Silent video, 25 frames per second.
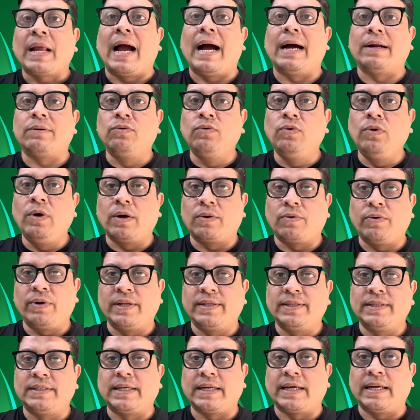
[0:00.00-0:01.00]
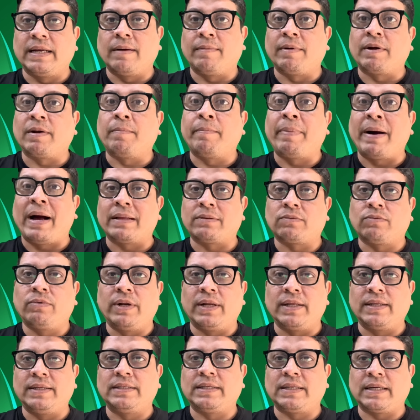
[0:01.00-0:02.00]
আনুল্লা করে দিছে কিনা মানে বাদ করে
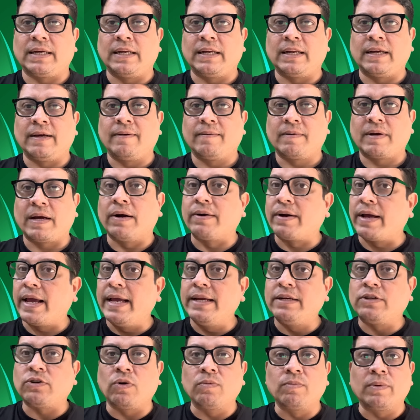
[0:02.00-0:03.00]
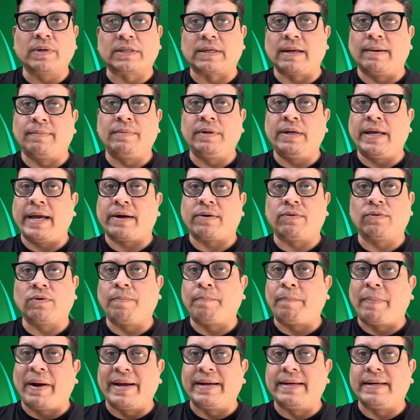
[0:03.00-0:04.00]
দিছে কিনা কারণ এই সংবাদটা আমি এখনও
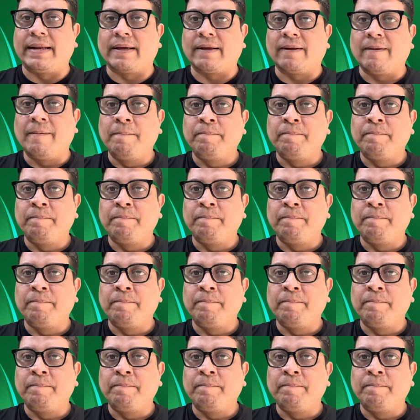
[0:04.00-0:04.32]
পাই নাই